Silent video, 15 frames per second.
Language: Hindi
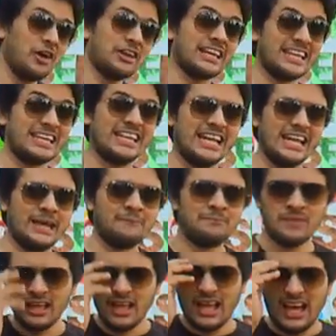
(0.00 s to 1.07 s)
और कितनी नहीं
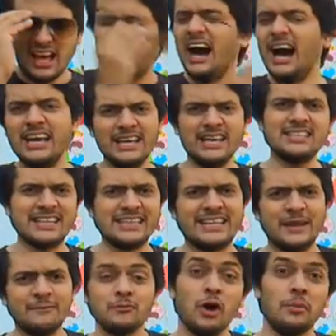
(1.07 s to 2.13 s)
आइए चलते
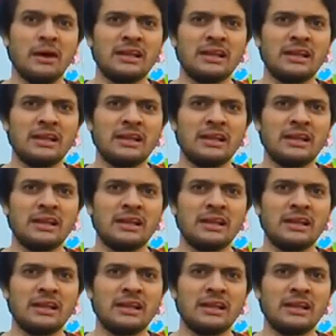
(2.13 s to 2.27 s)
हैं और